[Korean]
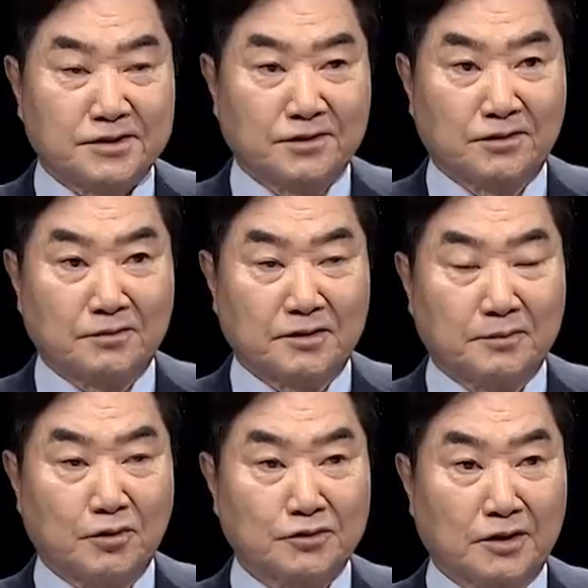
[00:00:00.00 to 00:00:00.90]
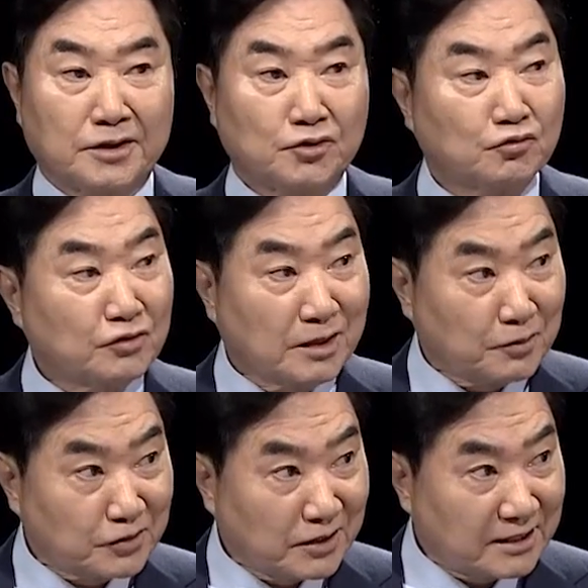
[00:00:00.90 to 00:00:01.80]
실은 그럼 그 보좌관이 누구냐
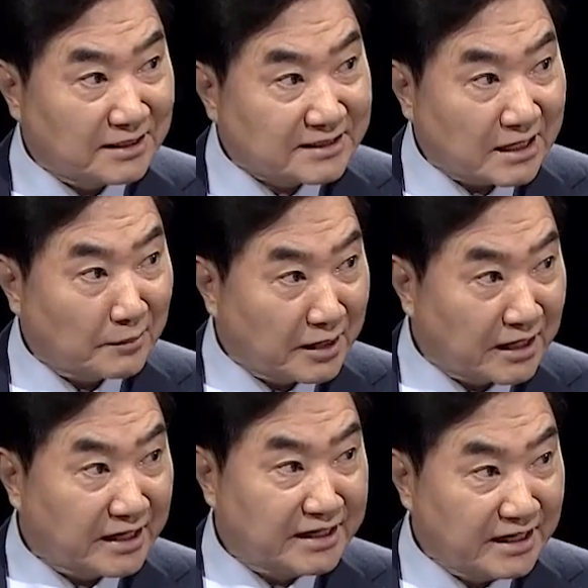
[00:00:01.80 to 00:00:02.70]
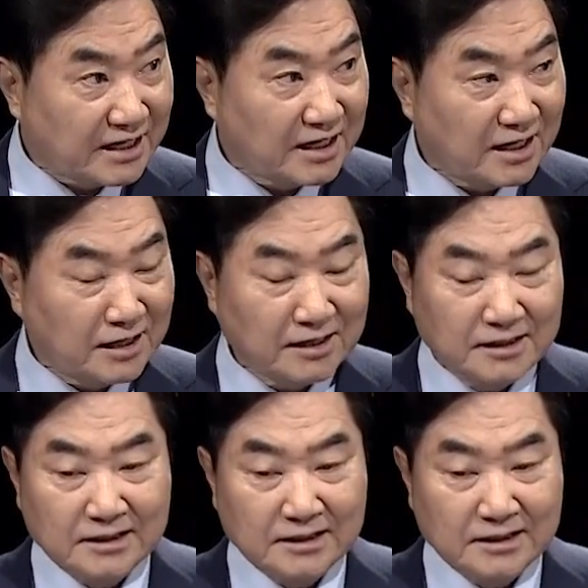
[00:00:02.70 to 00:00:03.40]
보좌관이 한 사람이 아니니까